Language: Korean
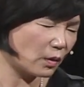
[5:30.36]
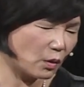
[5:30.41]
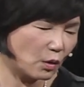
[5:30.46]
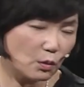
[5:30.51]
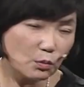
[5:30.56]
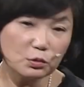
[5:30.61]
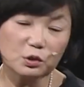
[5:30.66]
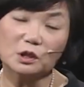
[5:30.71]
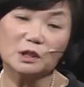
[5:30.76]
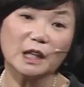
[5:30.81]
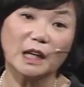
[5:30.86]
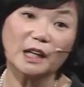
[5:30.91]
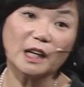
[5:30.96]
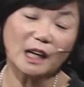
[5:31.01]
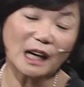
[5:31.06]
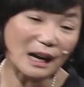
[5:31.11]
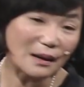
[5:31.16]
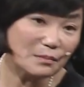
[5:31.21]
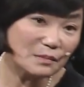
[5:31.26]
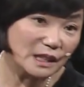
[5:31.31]
없고? 무슨 자기가
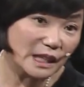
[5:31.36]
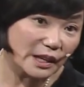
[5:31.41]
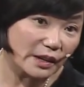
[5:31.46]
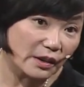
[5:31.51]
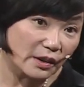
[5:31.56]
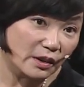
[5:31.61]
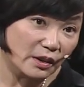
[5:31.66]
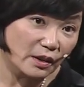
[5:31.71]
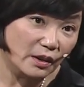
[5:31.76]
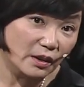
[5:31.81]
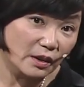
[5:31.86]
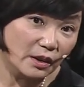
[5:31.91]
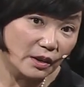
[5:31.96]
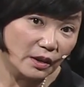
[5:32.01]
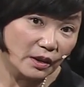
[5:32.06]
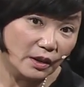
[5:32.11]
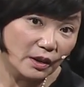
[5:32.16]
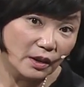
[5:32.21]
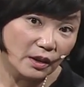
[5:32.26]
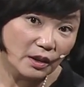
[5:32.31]
감사요?
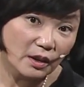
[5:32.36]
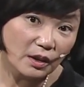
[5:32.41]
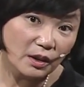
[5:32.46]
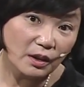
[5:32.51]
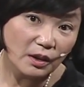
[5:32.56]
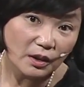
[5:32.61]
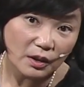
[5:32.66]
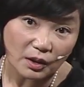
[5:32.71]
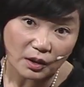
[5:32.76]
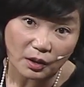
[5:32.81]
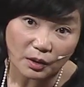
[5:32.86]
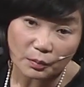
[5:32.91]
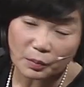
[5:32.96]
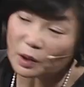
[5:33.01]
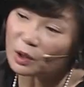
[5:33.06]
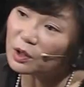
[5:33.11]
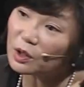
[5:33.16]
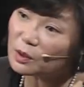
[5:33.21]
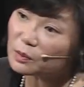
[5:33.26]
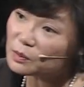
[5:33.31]
어?
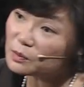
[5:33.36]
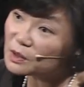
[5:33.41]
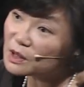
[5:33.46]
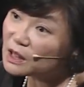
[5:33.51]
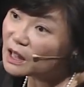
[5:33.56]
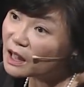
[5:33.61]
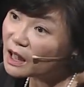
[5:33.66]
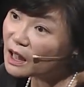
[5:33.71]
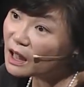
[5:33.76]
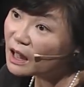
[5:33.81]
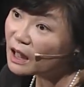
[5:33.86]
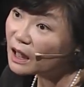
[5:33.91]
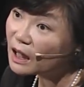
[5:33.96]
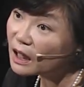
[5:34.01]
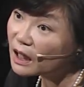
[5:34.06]
별일 없으면 지나가?